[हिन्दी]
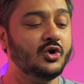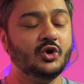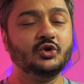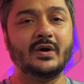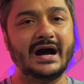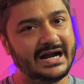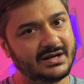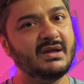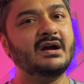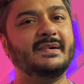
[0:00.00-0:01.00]
तो आठ
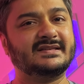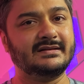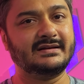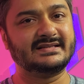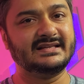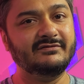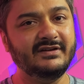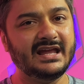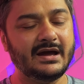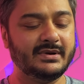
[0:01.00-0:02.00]
मेगा का सेल्फी
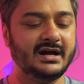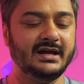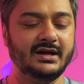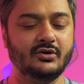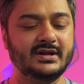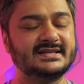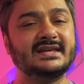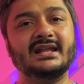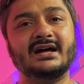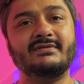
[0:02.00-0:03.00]
कैमरा है और इसके अलावा